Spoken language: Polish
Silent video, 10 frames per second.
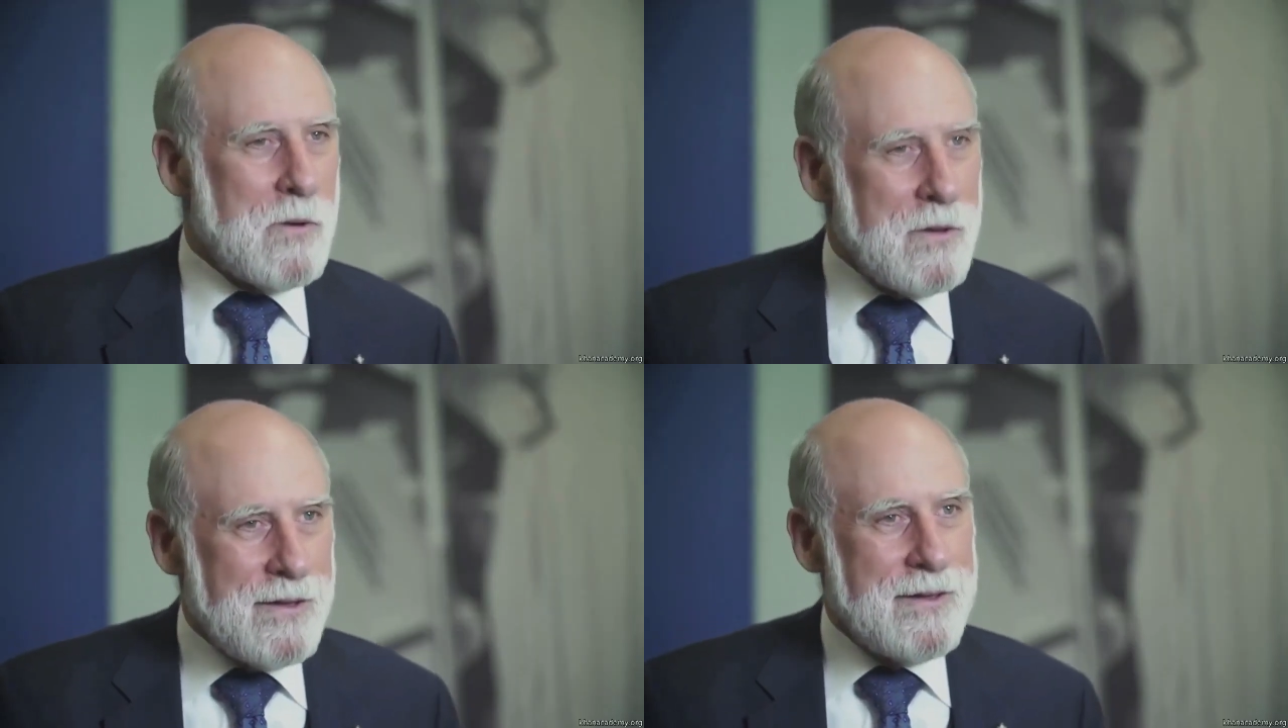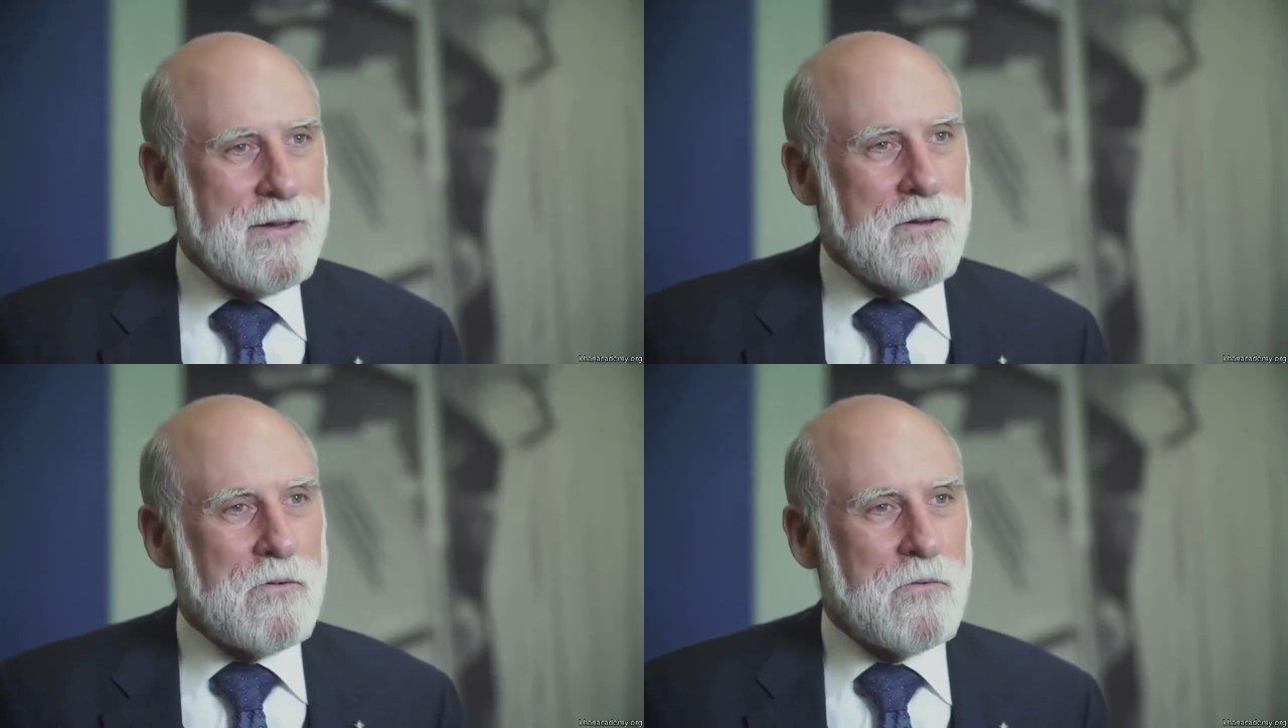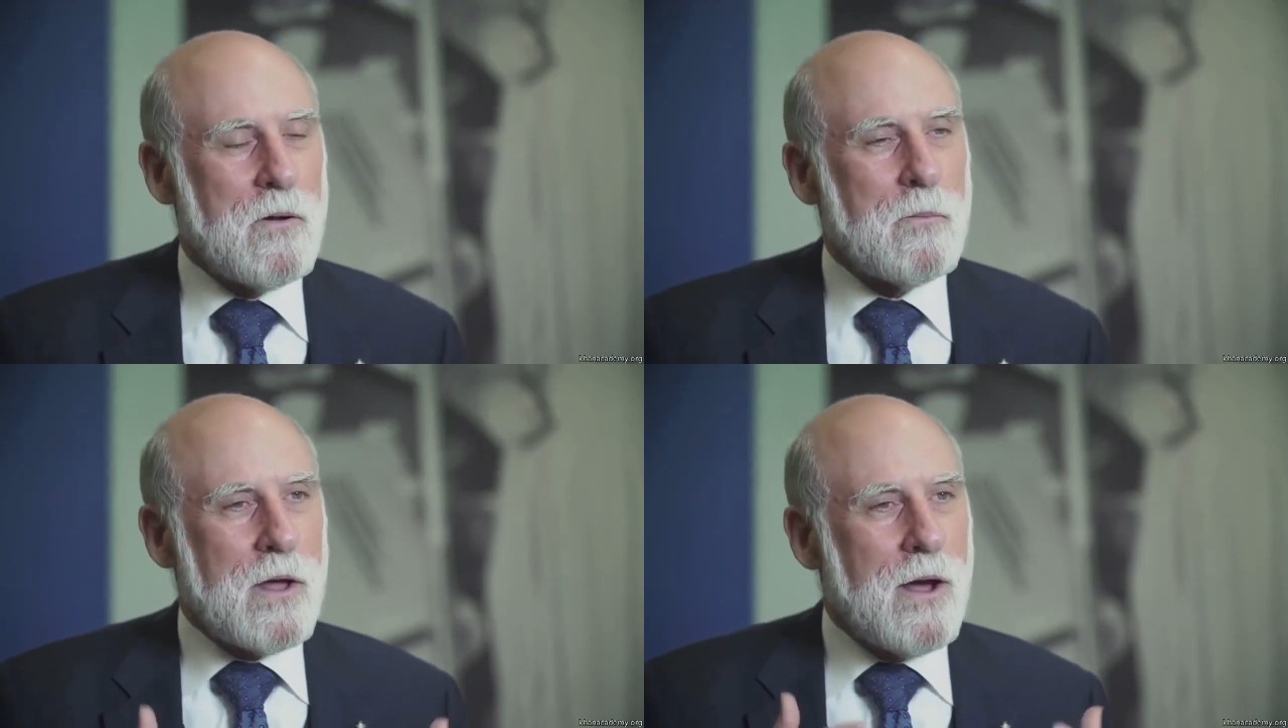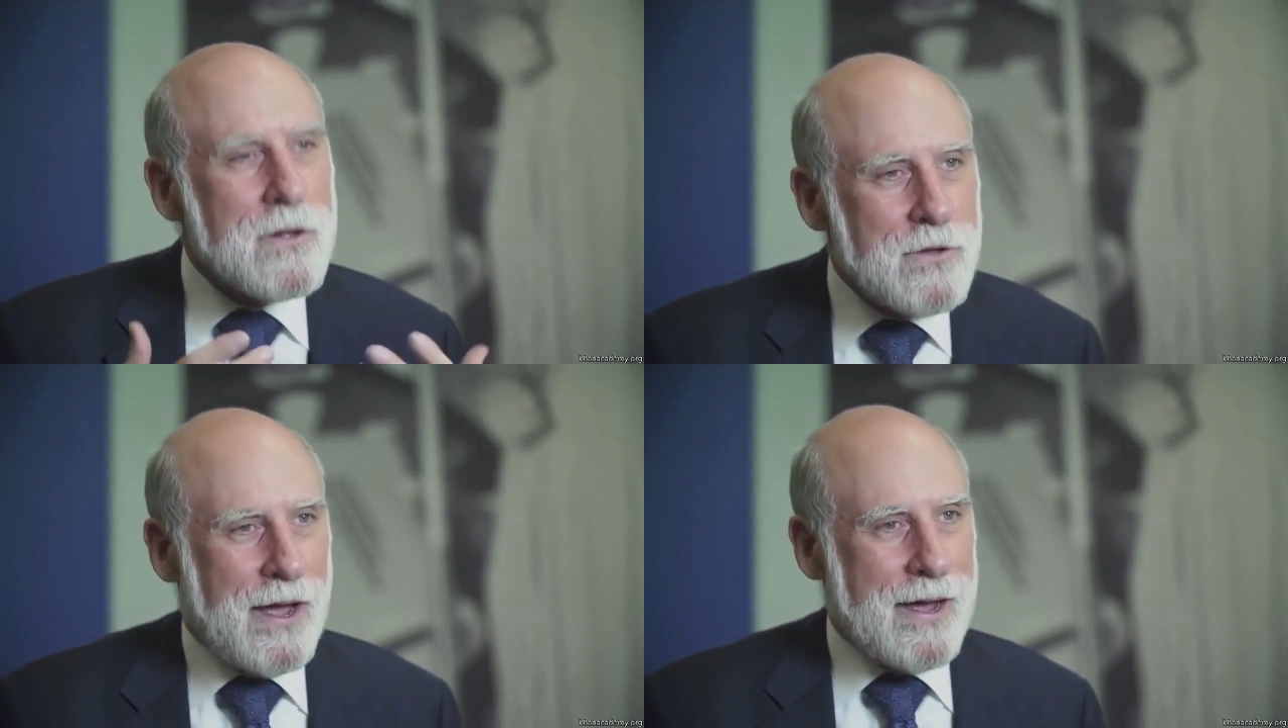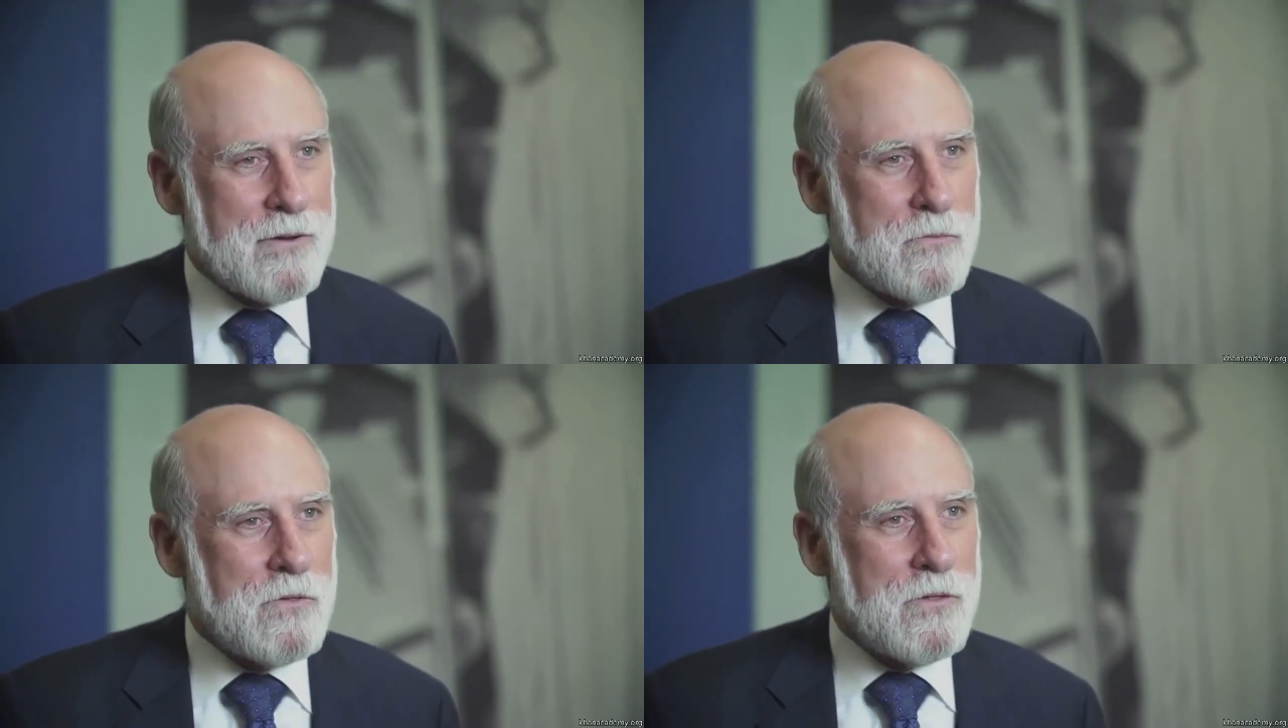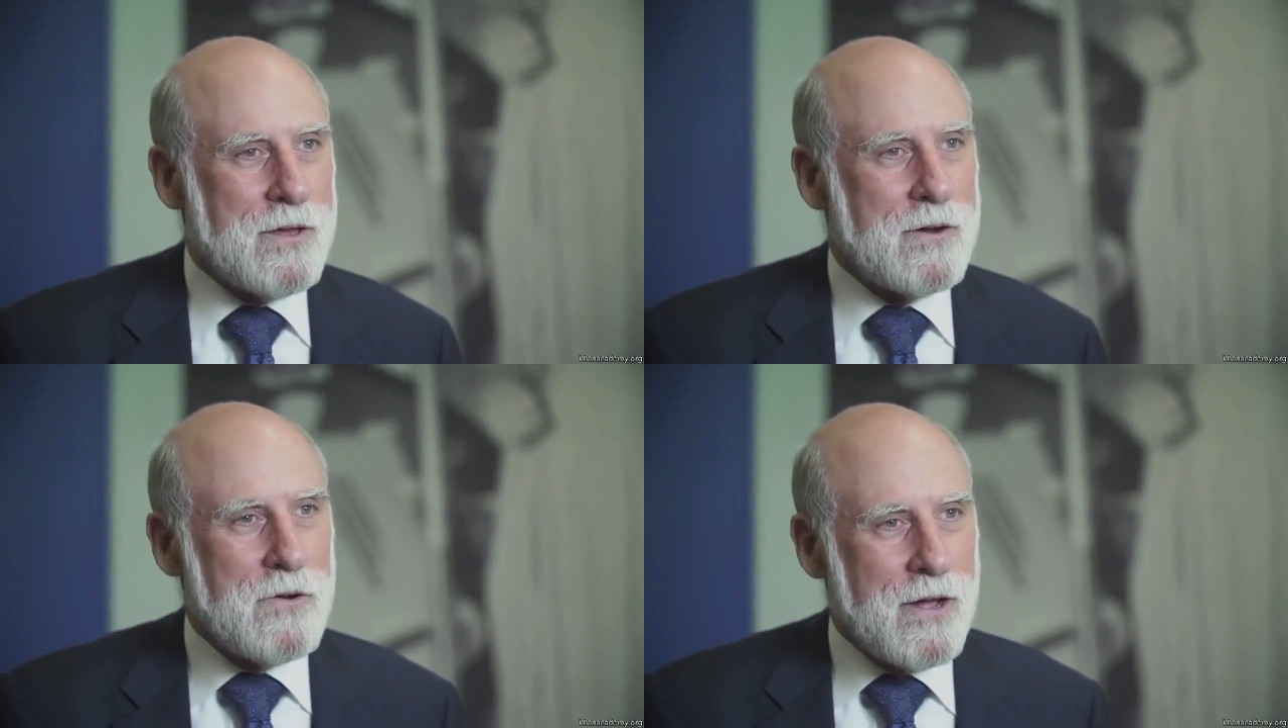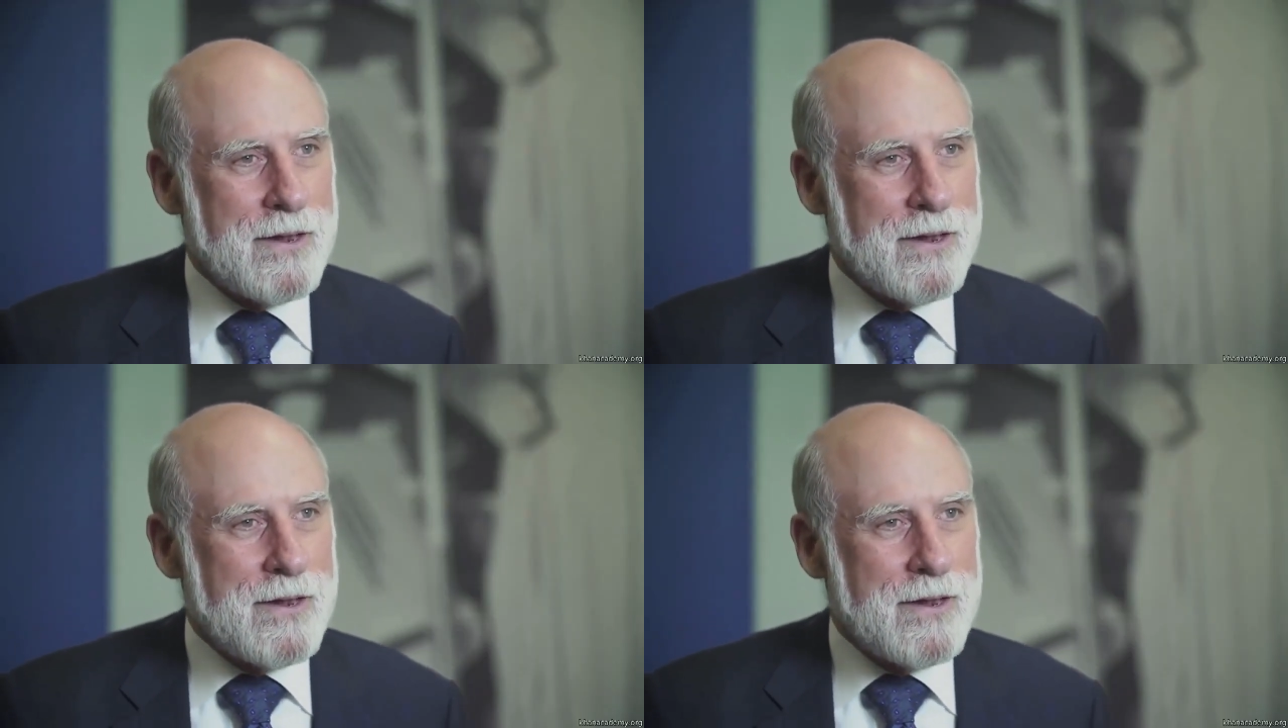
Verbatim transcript: Nie uciekniemy przed kontaktem z internetem,